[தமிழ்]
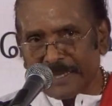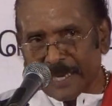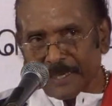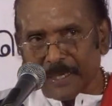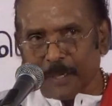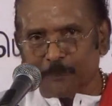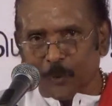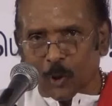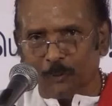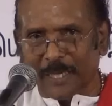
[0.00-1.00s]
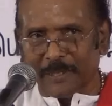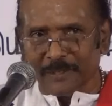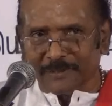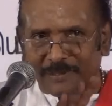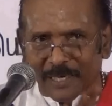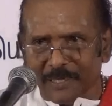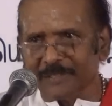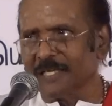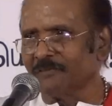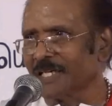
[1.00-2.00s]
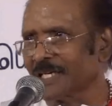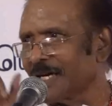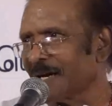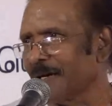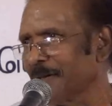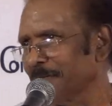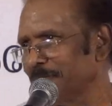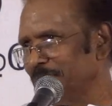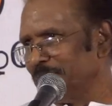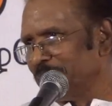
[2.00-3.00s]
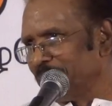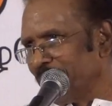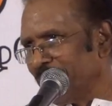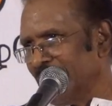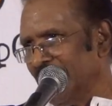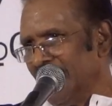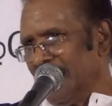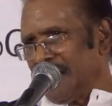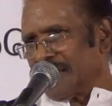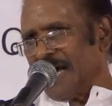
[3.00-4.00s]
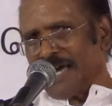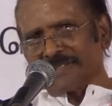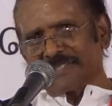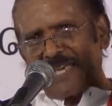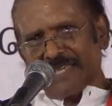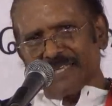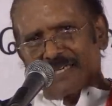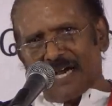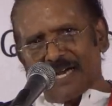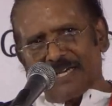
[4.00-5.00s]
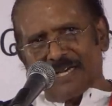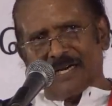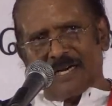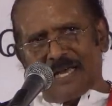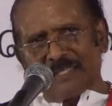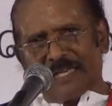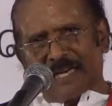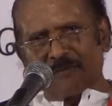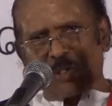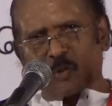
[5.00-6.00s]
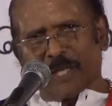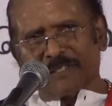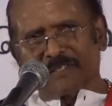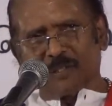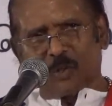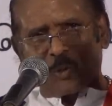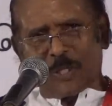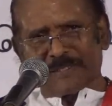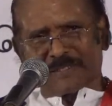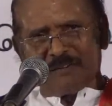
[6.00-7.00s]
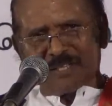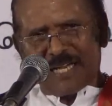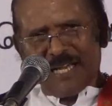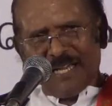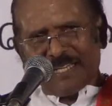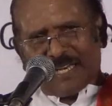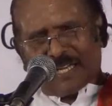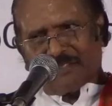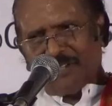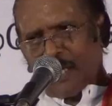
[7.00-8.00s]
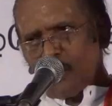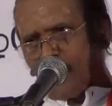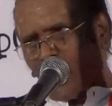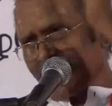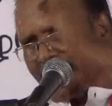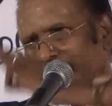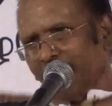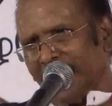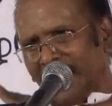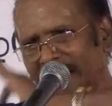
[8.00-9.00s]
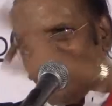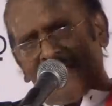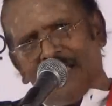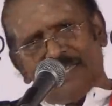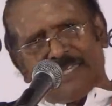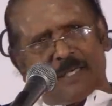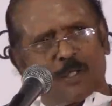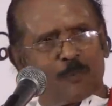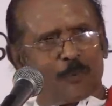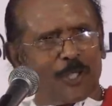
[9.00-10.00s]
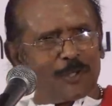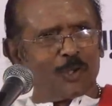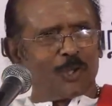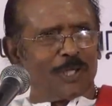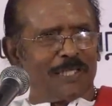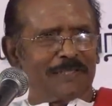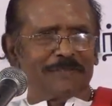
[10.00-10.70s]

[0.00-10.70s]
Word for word: எங்கே போவேன்னு தெரிஞ்சவன் காரணம் நான் செய்த காரியங்களால் இறைவனுடைய திருவருளை தவிர எனக்கு வேறு போக்கிடம் இல்லை என்று புரிந்து கொண்டு